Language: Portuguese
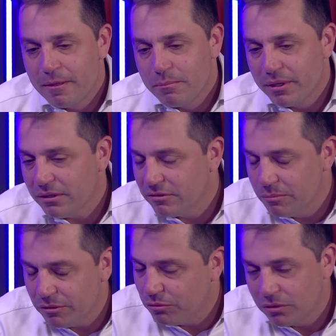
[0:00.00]
pela
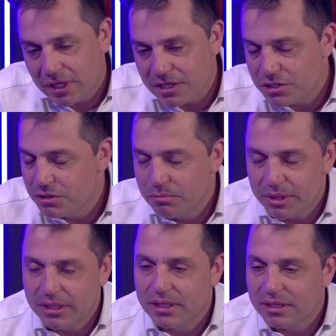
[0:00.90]
simples vontade de
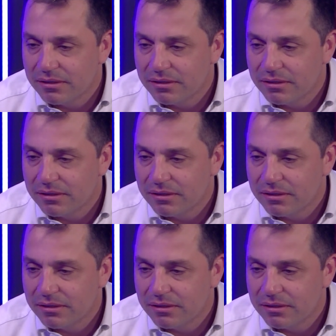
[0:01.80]
empreender,